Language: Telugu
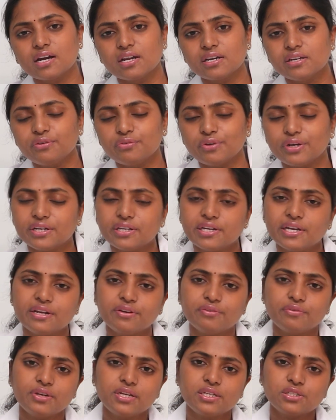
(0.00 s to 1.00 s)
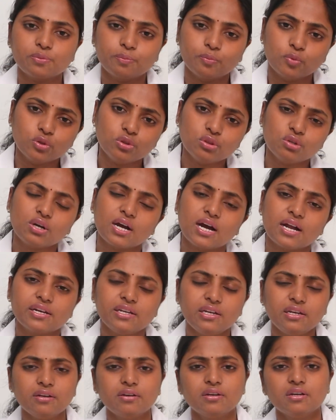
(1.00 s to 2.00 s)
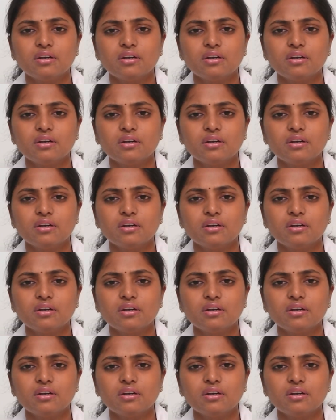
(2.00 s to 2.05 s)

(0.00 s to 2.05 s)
కానీ ట్వంటీ ఎయిట్ వీక్స్ ముందు కానీ